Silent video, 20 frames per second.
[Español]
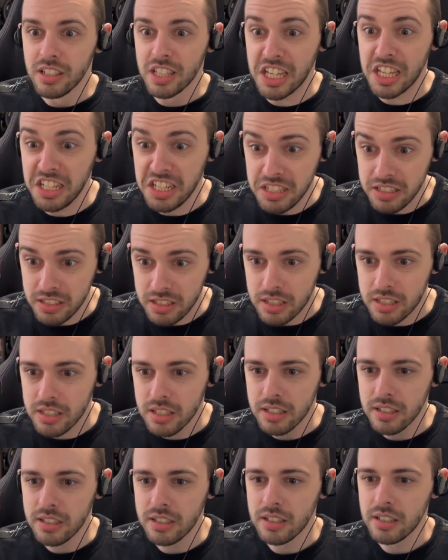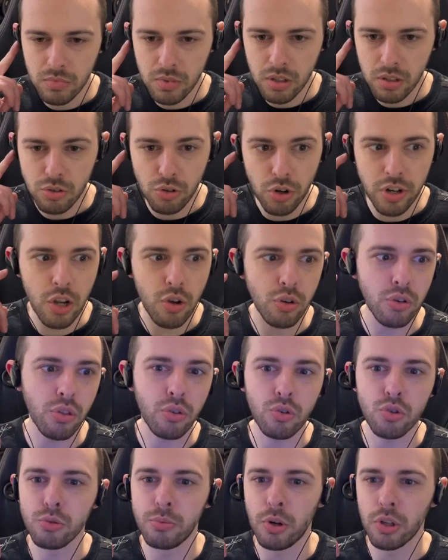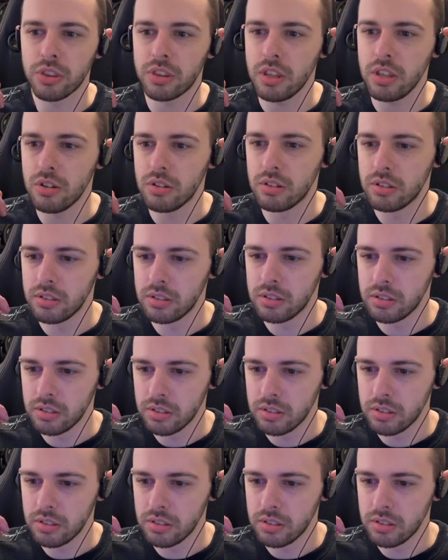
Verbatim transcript: ¿Quién es? No reconozco su voz, tío.